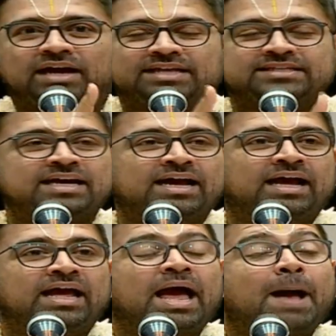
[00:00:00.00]
ஆச்சா
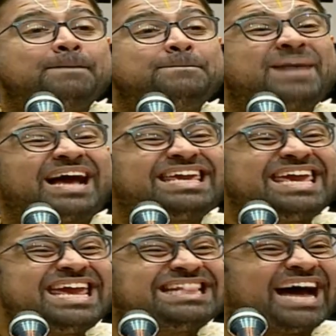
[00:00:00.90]

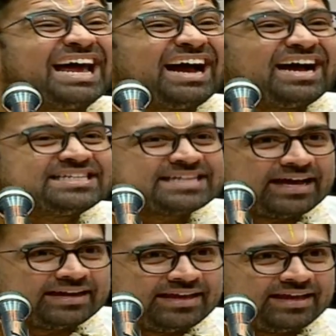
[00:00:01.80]

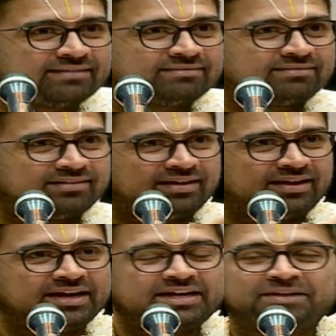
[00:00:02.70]
மகீதராச்சாரியர்
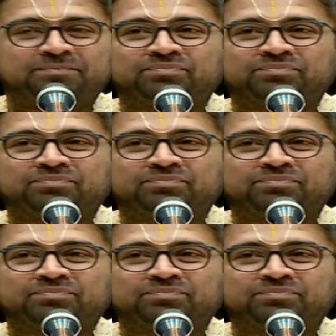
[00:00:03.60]
ரெண்டு